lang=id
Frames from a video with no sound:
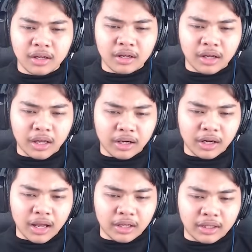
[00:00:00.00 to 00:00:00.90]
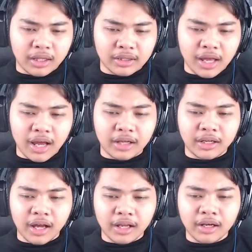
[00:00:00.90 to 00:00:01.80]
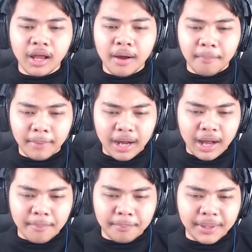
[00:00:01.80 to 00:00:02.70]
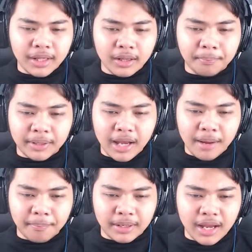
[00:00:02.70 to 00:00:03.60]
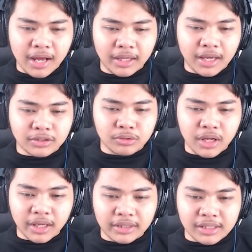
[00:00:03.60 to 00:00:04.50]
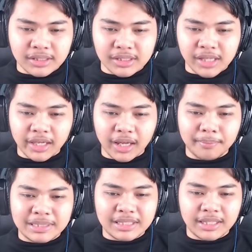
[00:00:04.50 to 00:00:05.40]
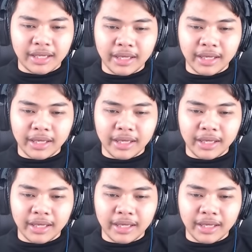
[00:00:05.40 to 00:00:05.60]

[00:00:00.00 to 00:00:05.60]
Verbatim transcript: Karena kita akan mengambil pedang-pedang yang sudah kita selesaikan misinya ya.